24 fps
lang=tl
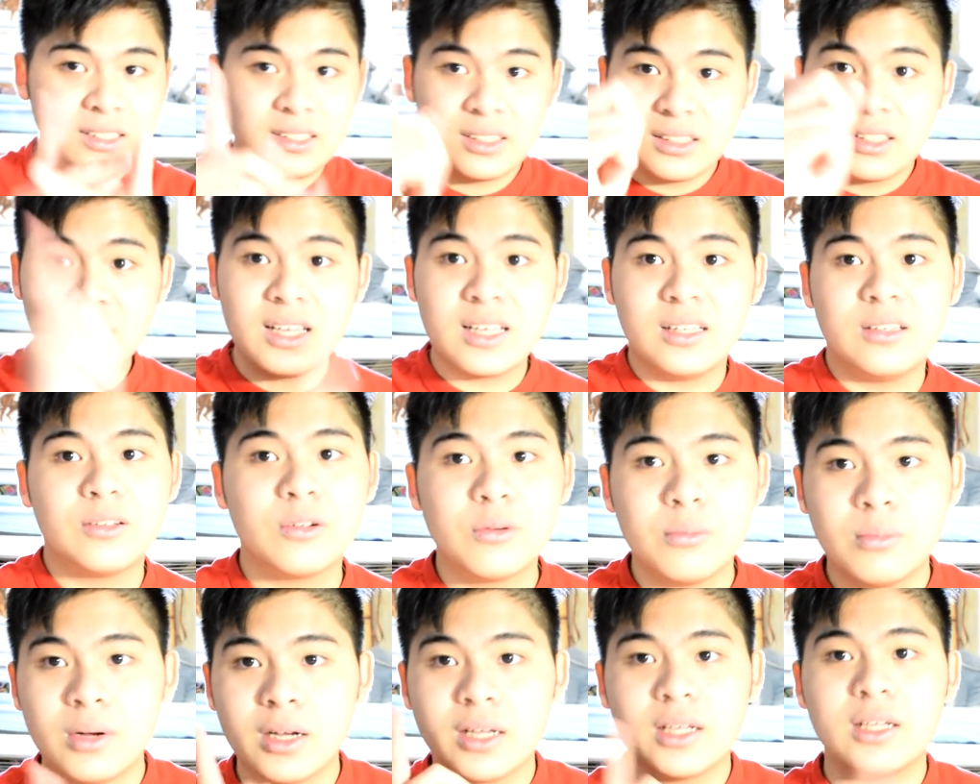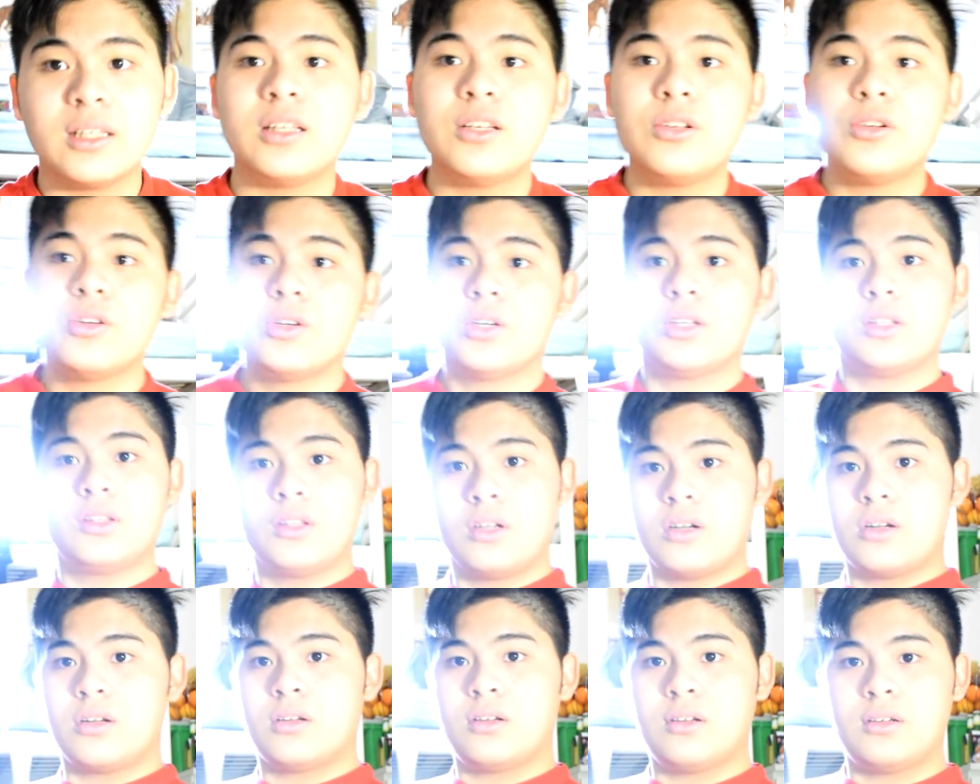isa din, kung makikita nyo,
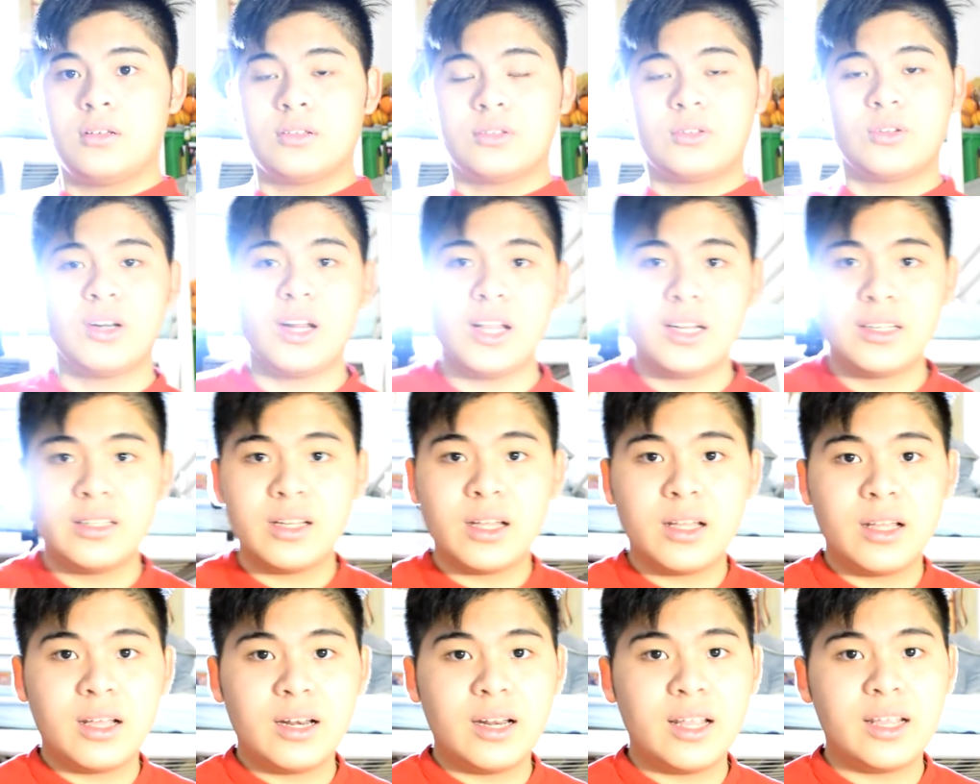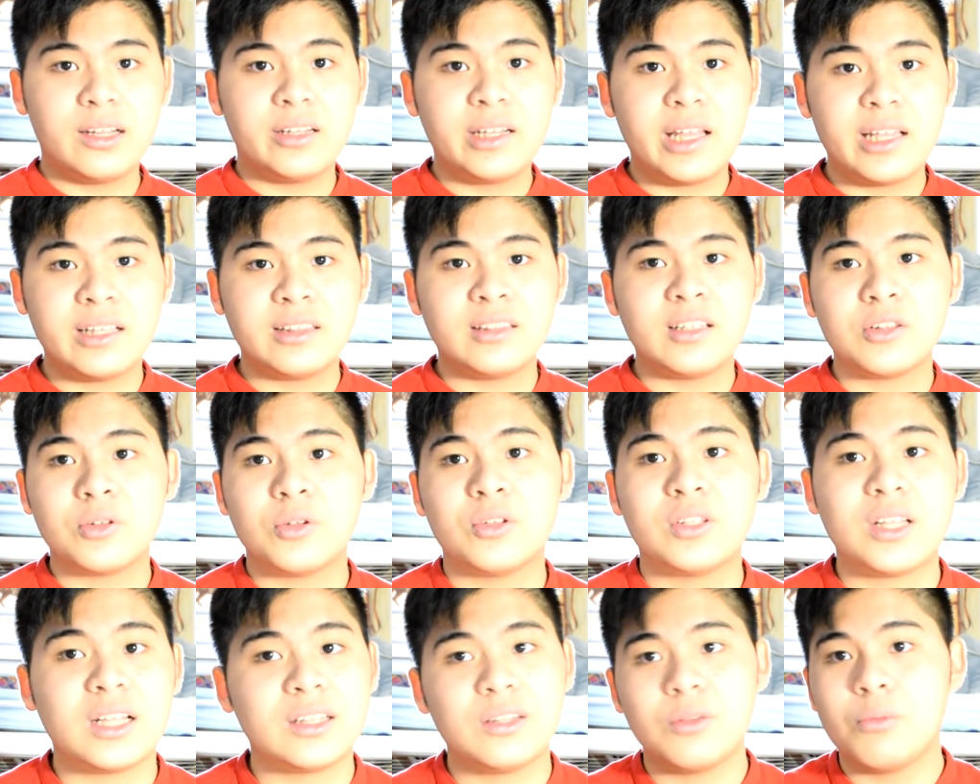ito, itong LED, LED light nito,
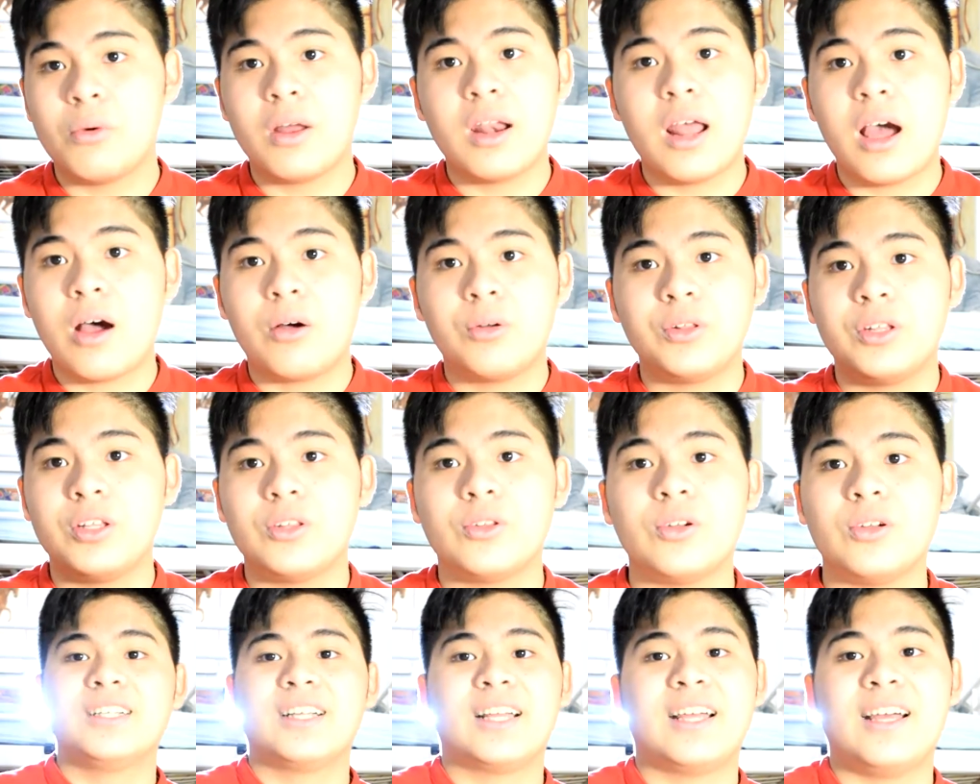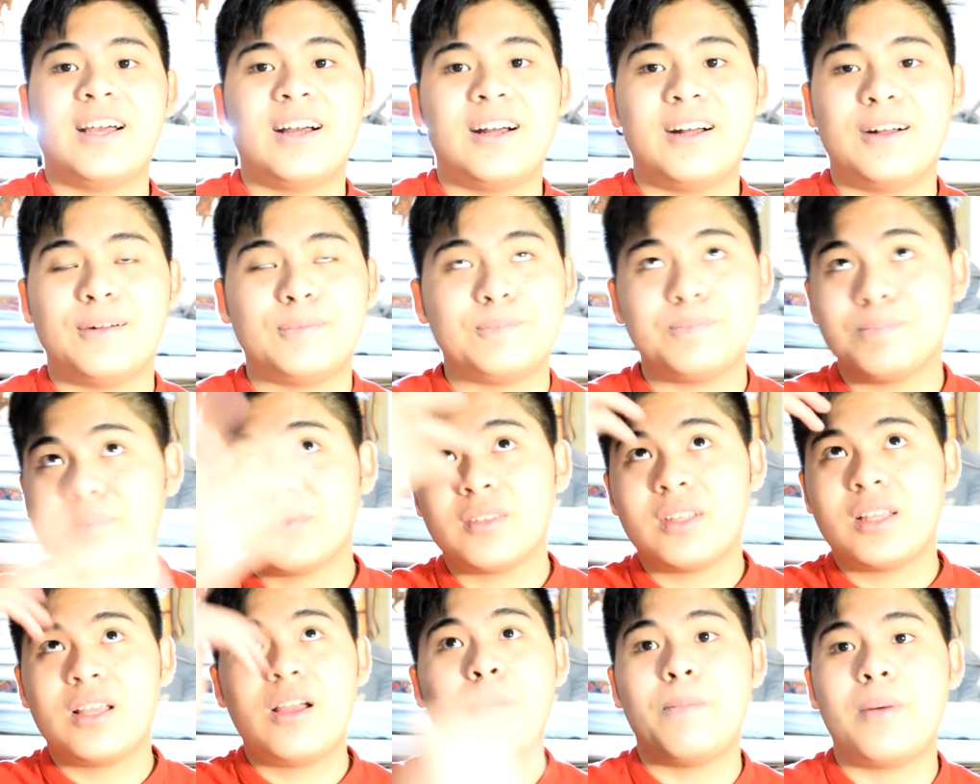dati wala ako nito. Kaya,
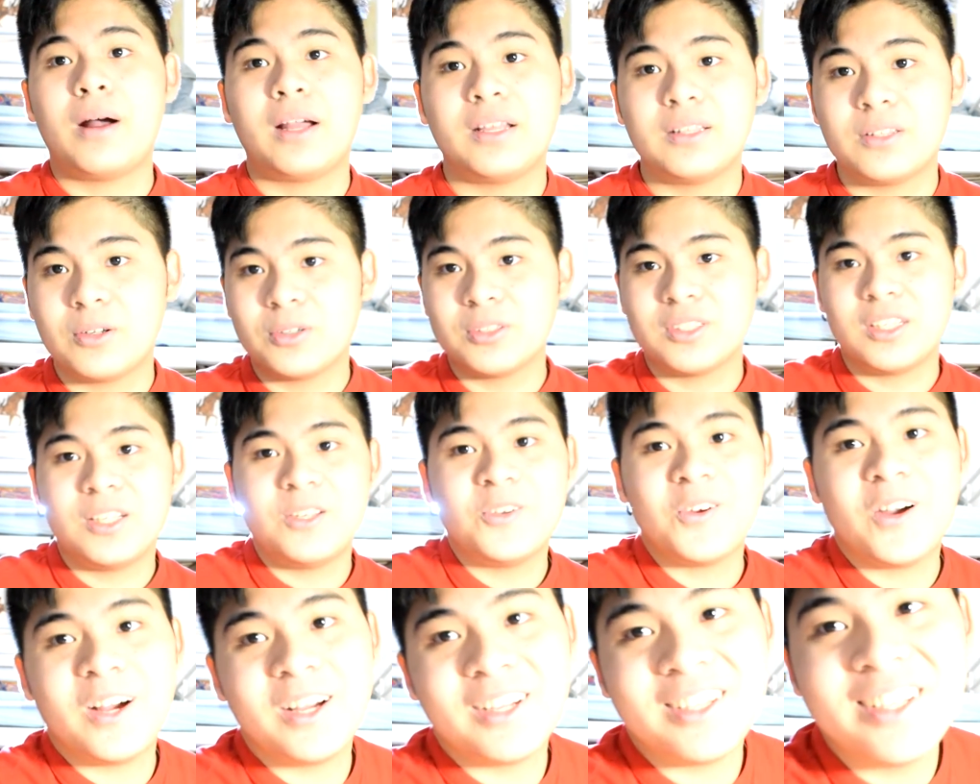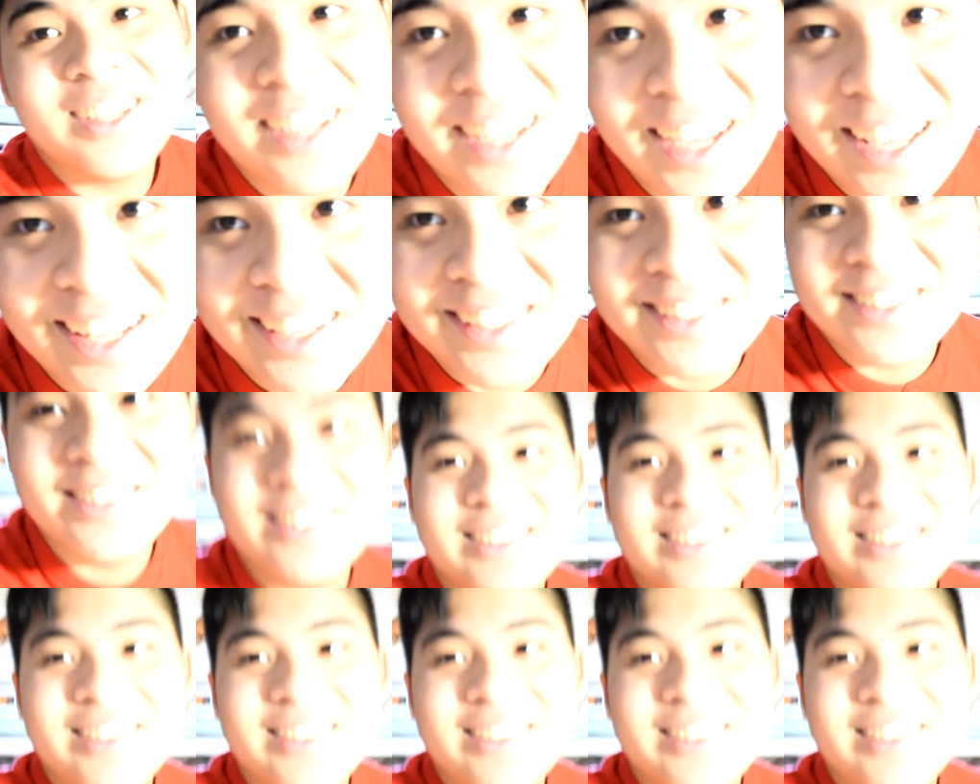yan, pakita ko sa inyo, ha. Ayan.